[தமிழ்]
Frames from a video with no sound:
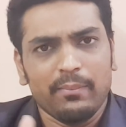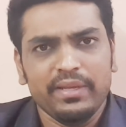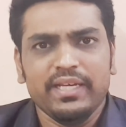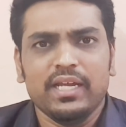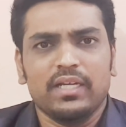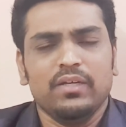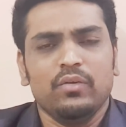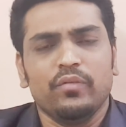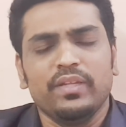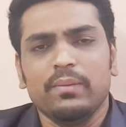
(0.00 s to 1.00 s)
அமெரிக்காவுக்கு
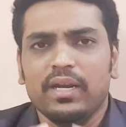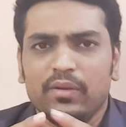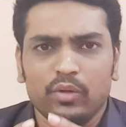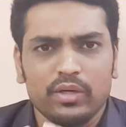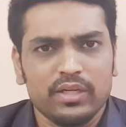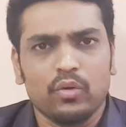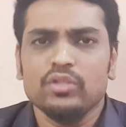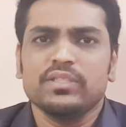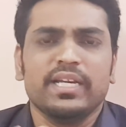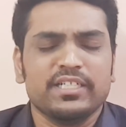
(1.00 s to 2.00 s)
ஒரு விதமான ஒரு
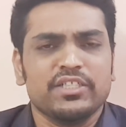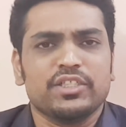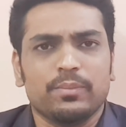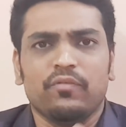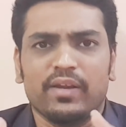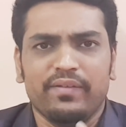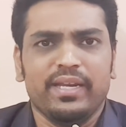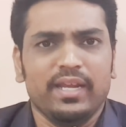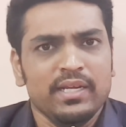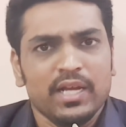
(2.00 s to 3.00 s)
க்ளோஸ் ரிலேஷன்ஷிப் வர
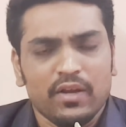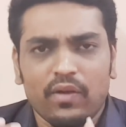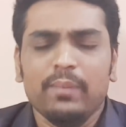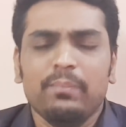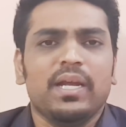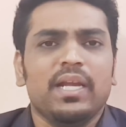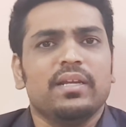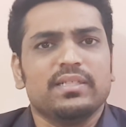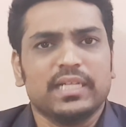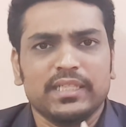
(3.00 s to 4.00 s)
வேண்டிய வாய்ப்புகள்
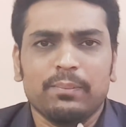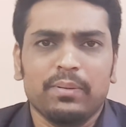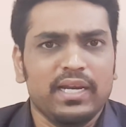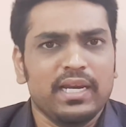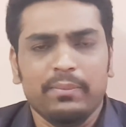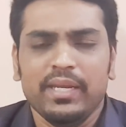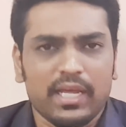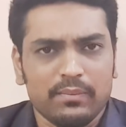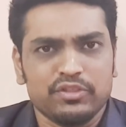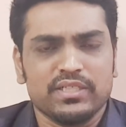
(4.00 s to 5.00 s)
சந்தர்ப்பங்கள் அமைய
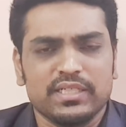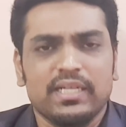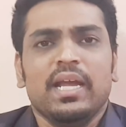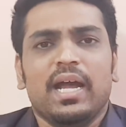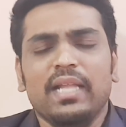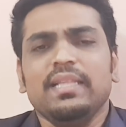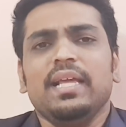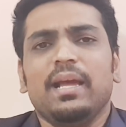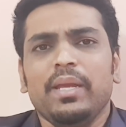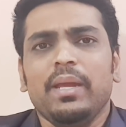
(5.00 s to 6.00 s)
ஆரம்பிச்சிருச்சு அந்த
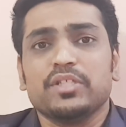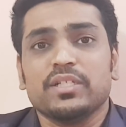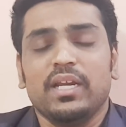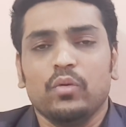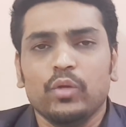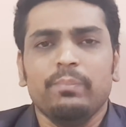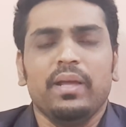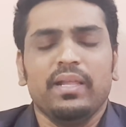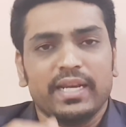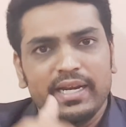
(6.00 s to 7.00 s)
அமைய ஆரம்பிச்சதுனால
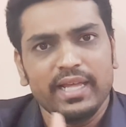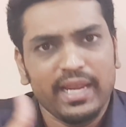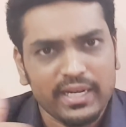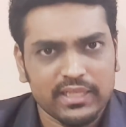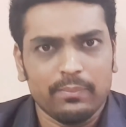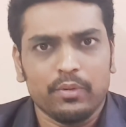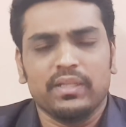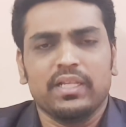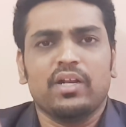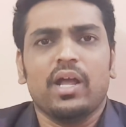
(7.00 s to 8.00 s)
குறிப்பாக அந்த ரெண்டாயிரத்துக்கு
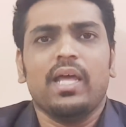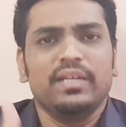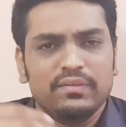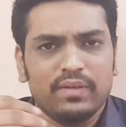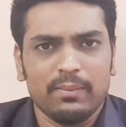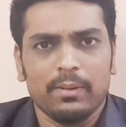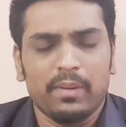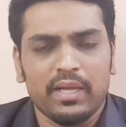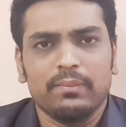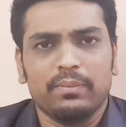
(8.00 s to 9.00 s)
அப்புறம் அதாவது கார்கில் வார் நம்ம
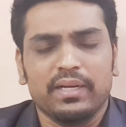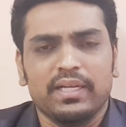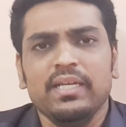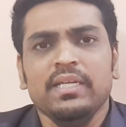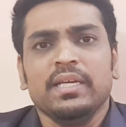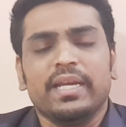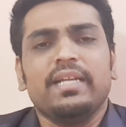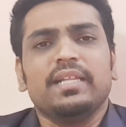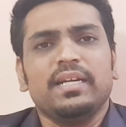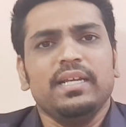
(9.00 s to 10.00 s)
பார்த்த பிறகு
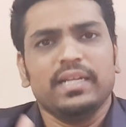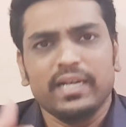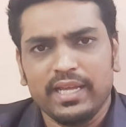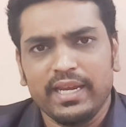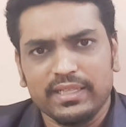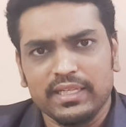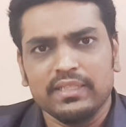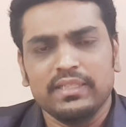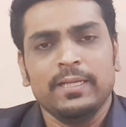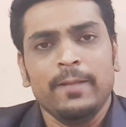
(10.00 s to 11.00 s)
கிட்டத்தட்ட
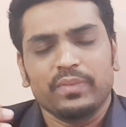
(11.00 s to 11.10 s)
ரெண்டாயிரத்துலேருந்து